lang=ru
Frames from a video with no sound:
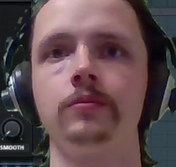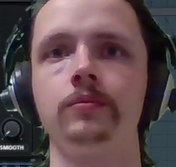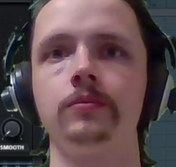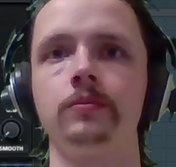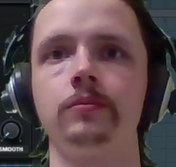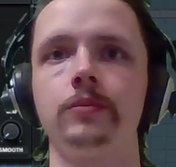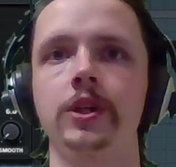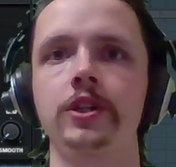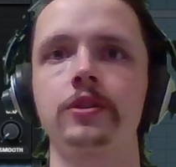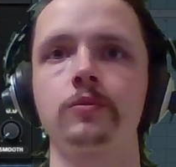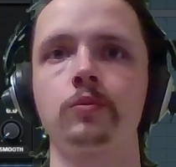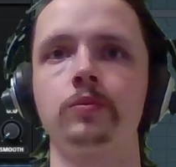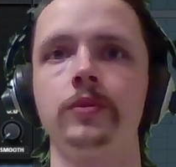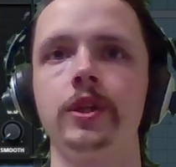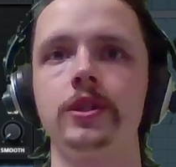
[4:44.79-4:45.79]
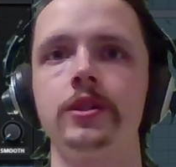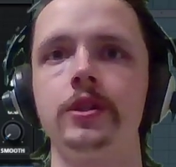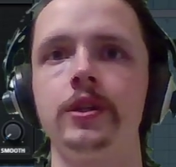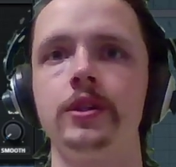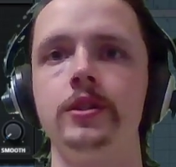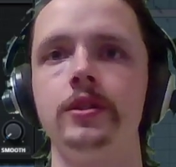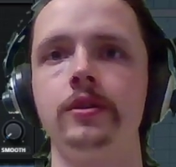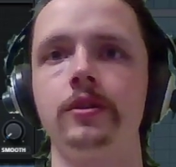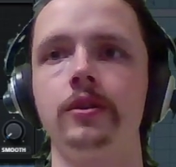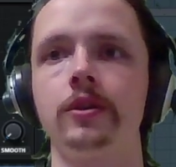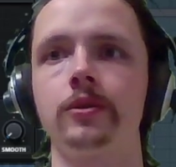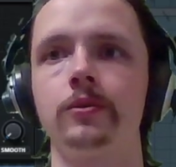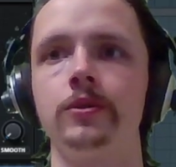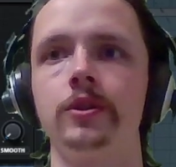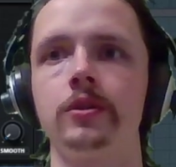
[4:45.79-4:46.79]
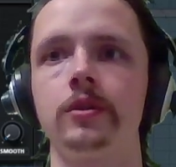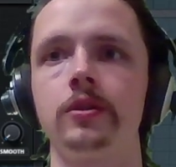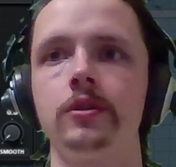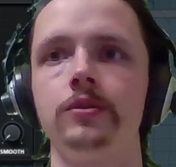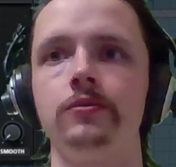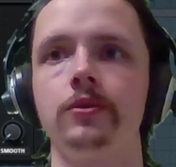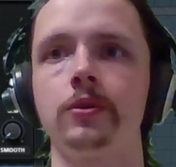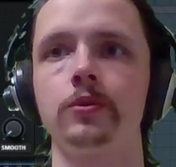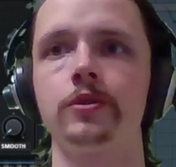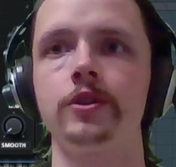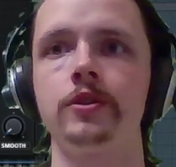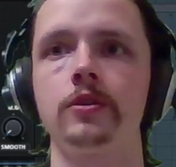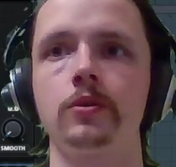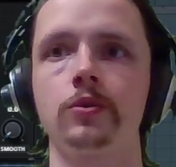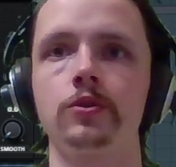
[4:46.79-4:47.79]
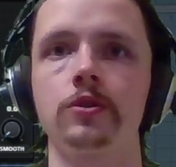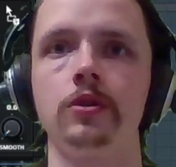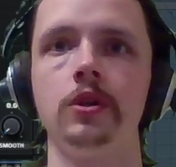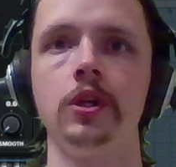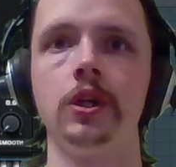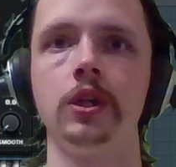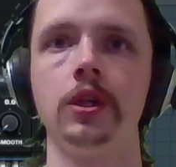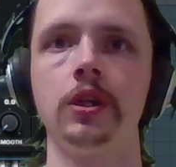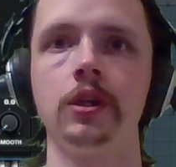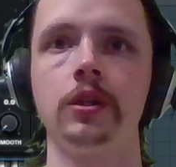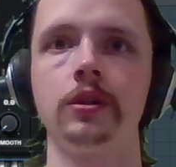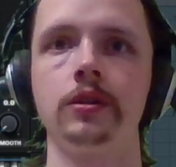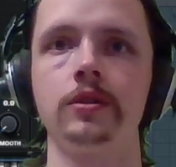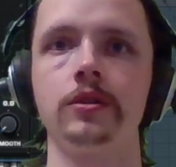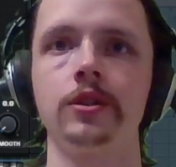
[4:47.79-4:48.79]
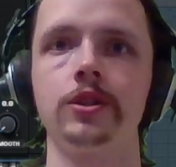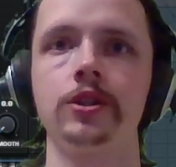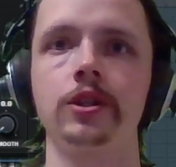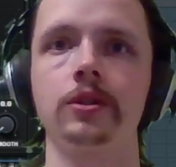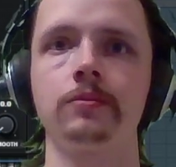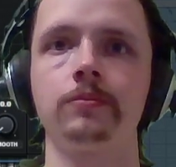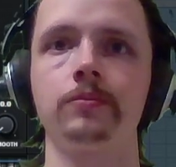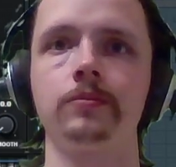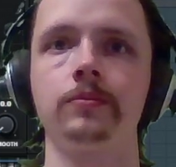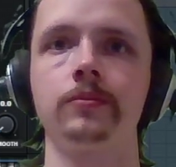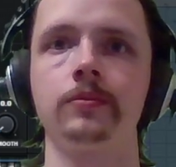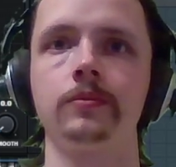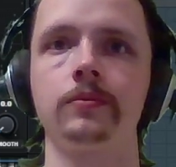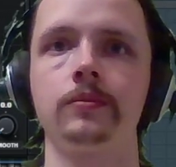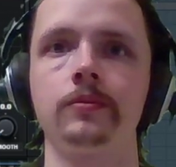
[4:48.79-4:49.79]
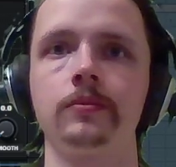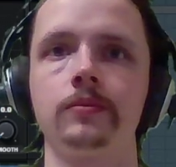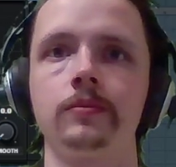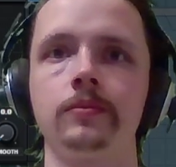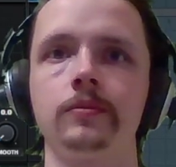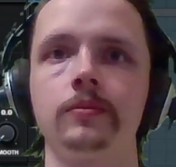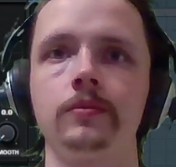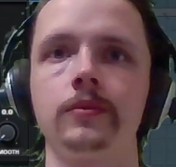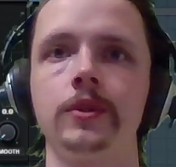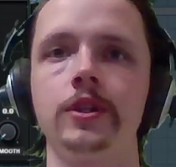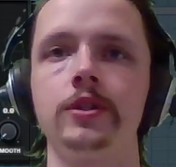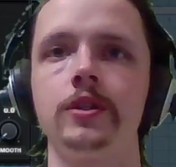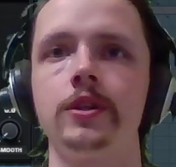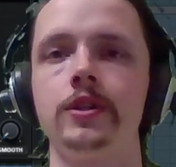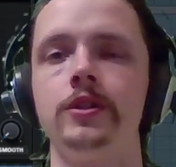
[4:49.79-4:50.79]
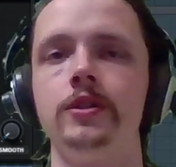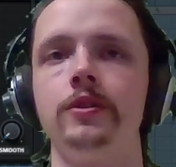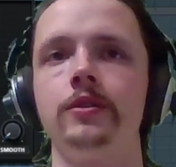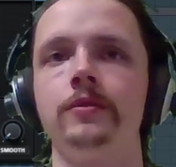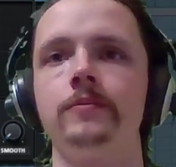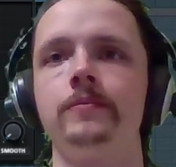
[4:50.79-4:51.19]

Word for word: максимум до середины доходит. И velocity тоже назначаем до середины.